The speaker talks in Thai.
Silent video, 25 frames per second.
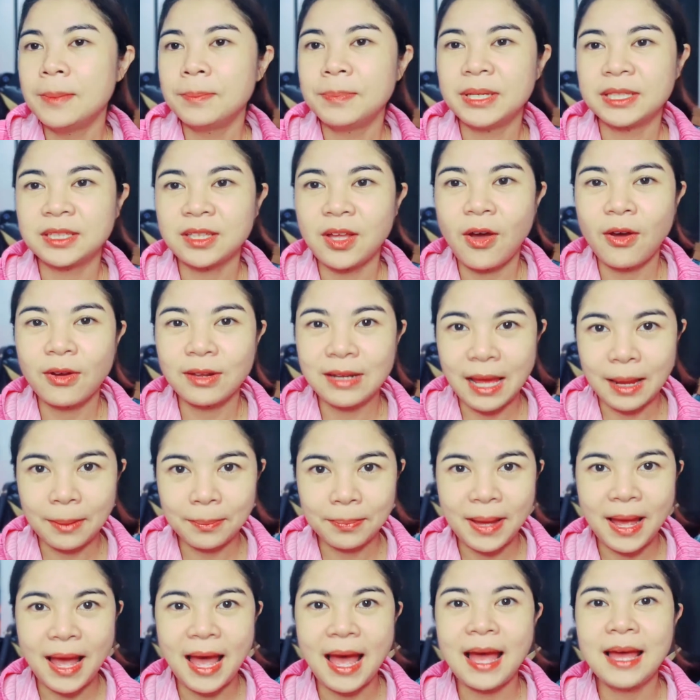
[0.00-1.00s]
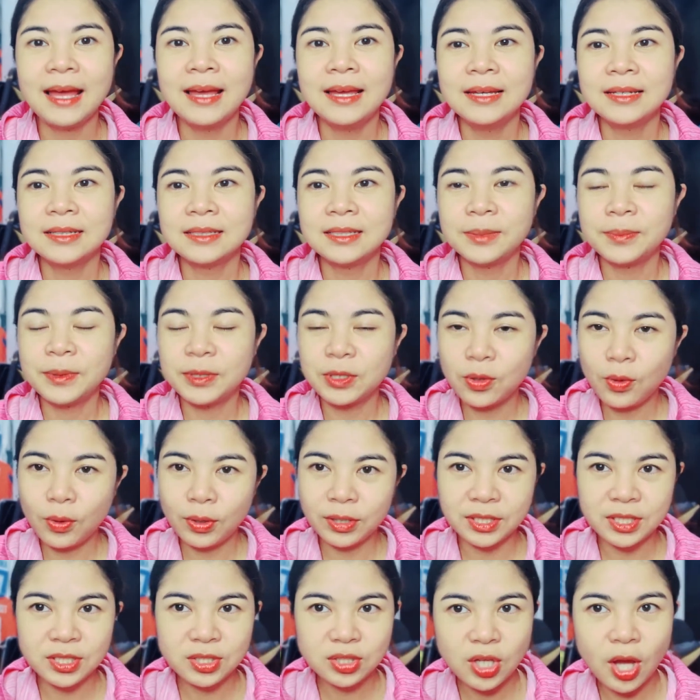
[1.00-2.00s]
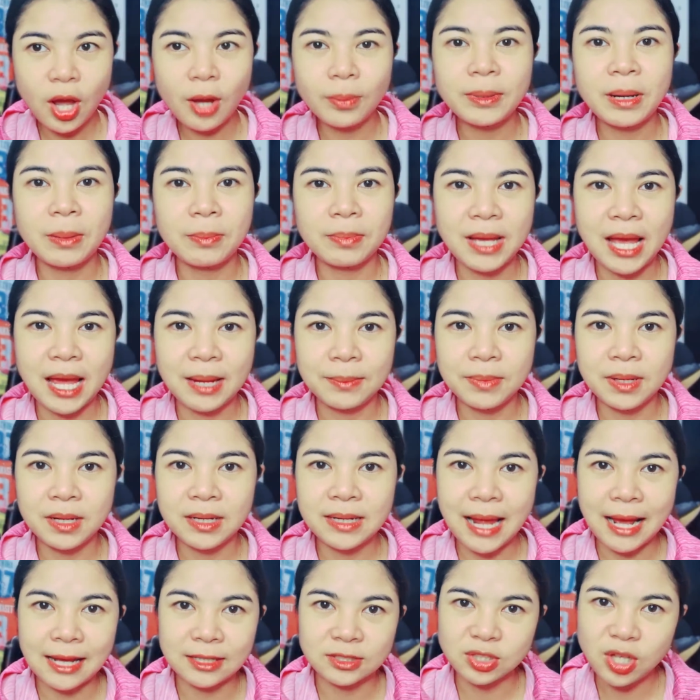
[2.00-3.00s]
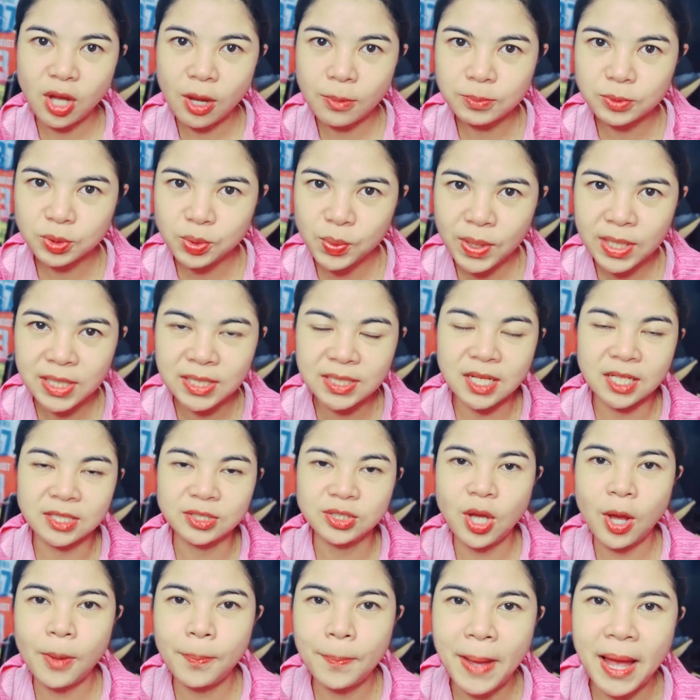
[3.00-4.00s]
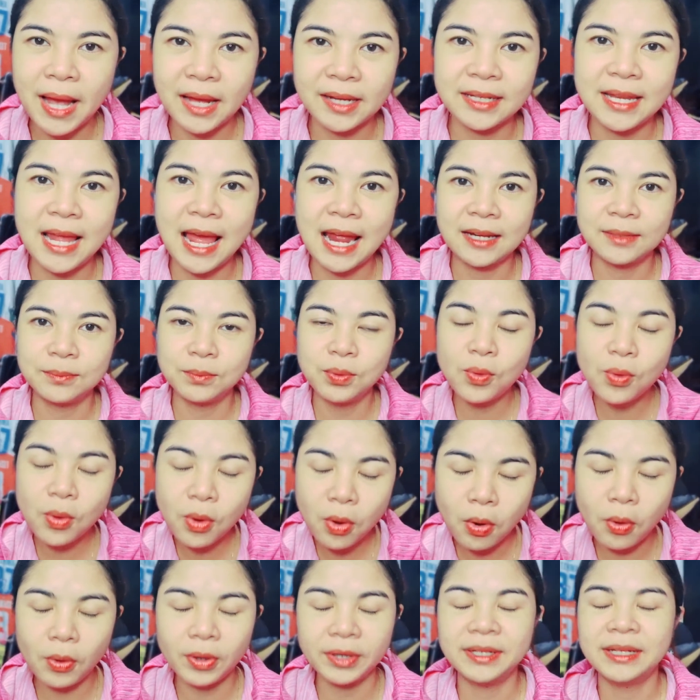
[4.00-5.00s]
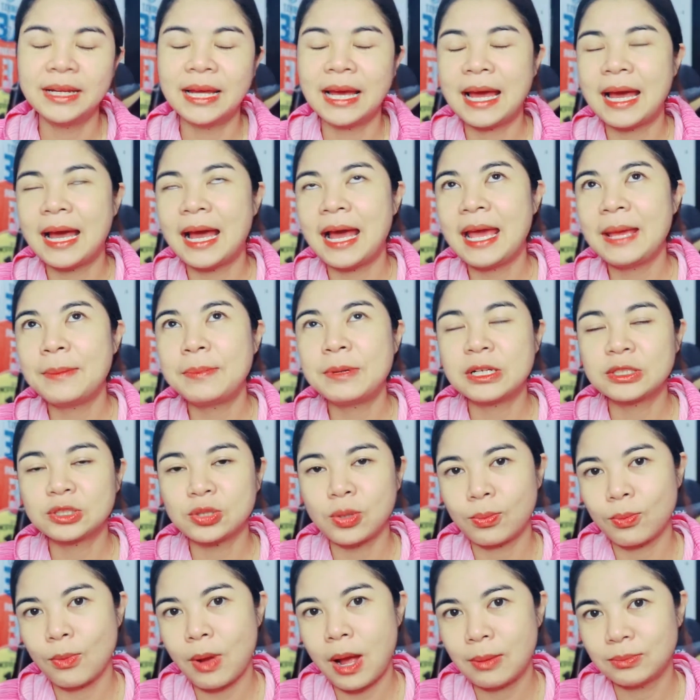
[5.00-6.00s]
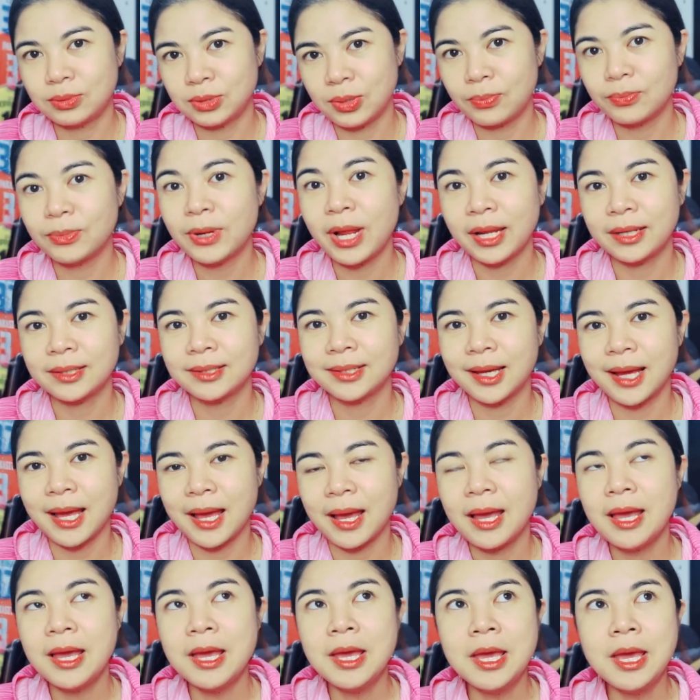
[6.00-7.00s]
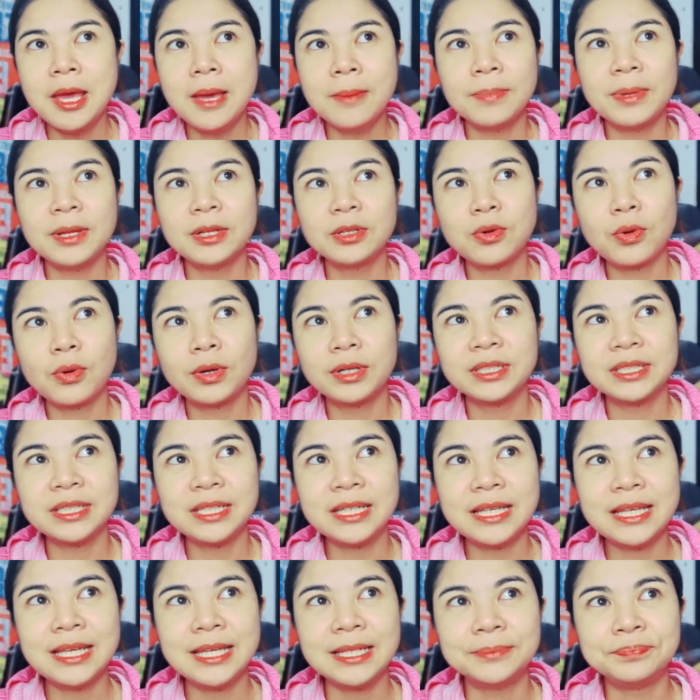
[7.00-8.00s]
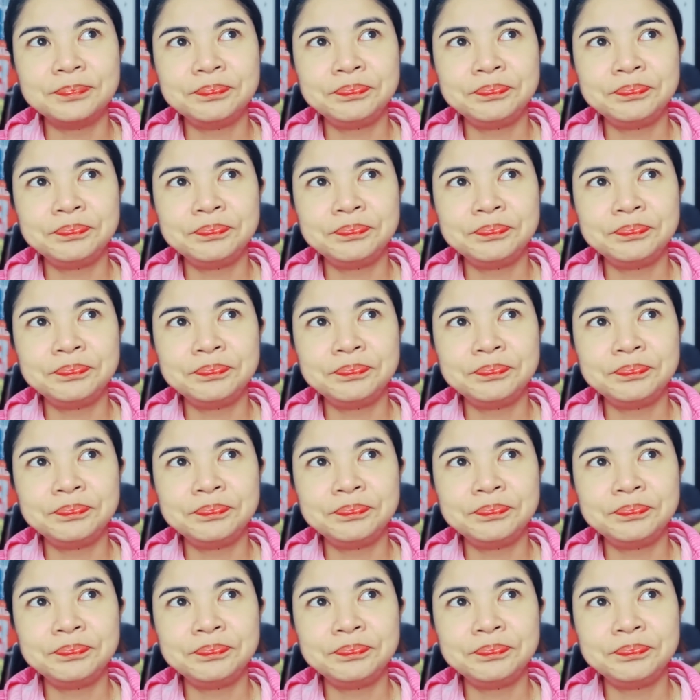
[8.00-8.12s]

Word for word: ปิดทองหลังพระคือเป็นคนที่ชอบทำงานเบื้องหลังชอบช่วยเหลือชอบผลักดันผู้คนนะคะให้ประสบความสำเร็จนะคะเป็นคนที่